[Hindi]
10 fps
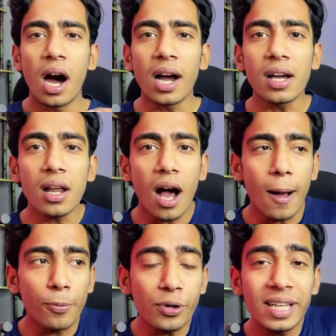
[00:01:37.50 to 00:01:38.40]
अगर
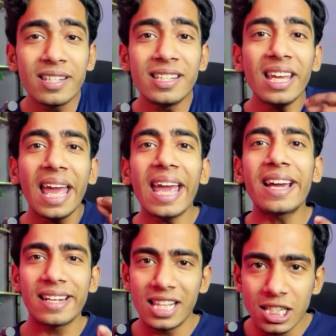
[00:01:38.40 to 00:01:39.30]
आपको किसी
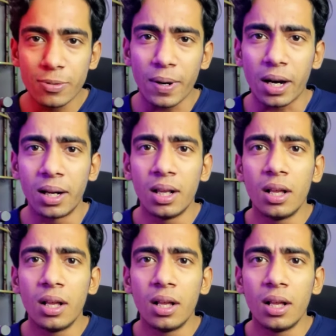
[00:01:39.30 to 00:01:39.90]
एक रील्स पर